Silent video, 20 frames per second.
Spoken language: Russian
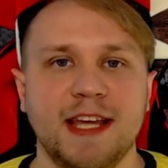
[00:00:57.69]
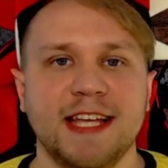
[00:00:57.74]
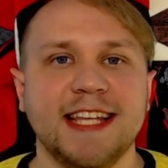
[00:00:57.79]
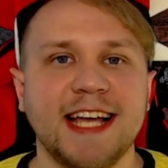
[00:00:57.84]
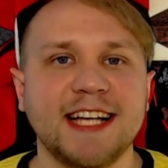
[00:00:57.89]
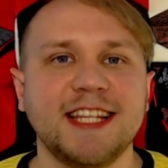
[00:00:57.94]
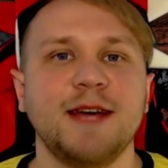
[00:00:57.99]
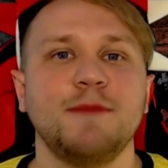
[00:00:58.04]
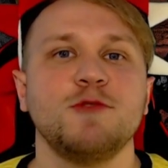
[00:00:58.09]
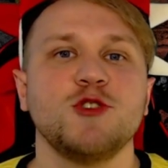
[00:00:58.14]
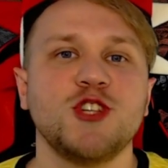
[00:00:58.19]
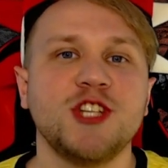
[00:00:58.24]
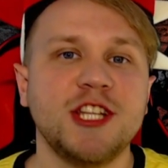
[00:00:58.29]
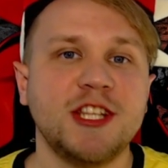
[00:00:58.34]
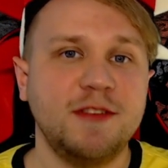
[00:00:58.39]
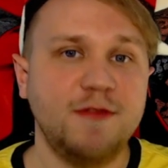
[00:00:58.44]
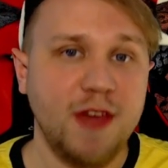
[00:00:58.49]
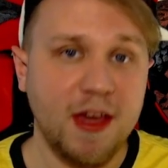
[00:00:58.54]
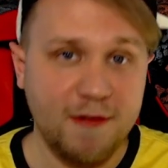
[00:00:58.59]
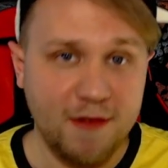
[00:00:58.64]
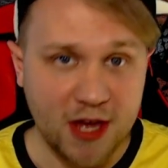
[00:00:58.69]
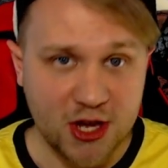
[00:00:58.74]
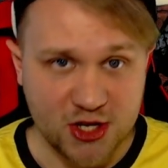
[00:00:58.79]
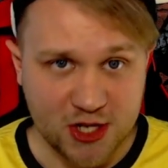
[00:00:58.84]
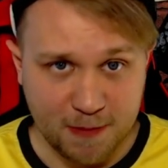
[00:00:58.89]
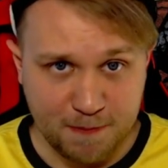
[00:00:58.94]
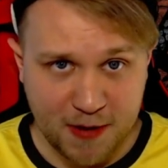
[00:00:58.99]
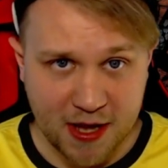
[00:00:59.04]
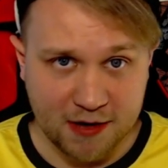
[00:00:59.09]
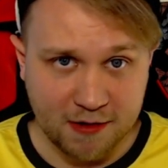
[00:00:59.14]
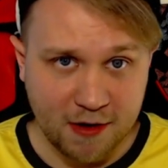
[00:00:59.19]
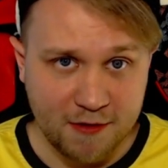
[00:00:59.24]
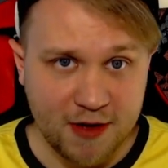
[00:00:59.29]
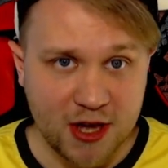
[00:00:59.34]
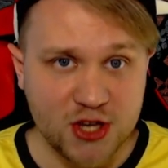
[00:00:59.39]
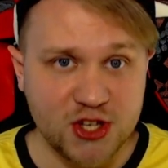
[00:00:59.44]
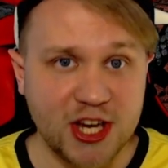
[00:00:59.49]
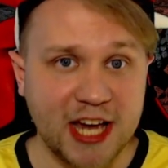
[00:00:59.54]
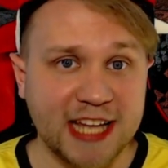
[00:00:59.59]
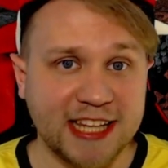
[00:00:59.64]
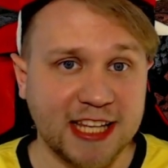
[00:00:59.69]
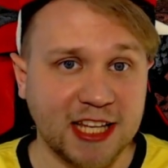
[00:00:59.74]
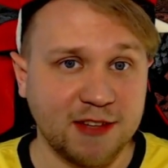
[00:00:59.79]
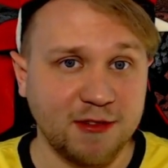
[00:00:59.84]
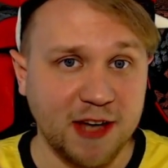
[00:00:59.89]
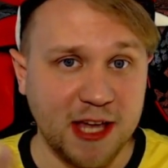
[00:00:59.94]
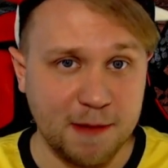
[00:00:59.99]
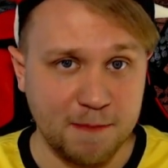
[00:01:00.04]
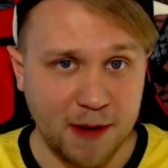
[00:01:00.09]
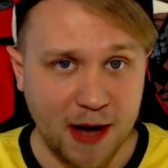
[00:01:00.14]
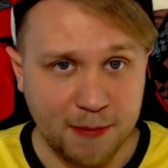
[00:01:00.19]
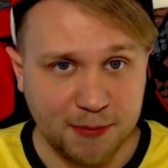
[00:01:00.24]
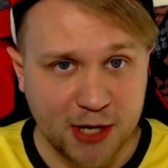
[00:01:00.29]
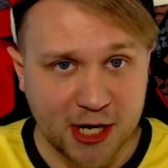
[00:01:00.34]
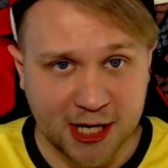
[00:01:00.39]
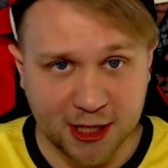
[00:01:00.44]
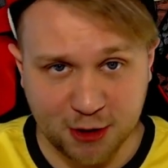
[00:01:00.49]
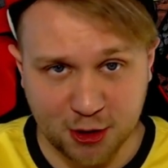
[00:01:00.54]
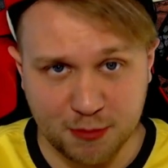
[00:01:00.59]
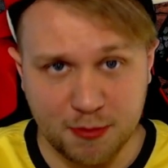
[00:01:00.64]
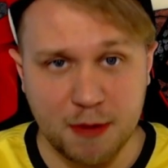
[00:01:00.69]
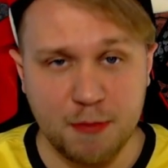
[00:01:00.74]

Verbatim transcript: Итак, нам нужны две вещи. Первая вещь это твои бабки, которые мы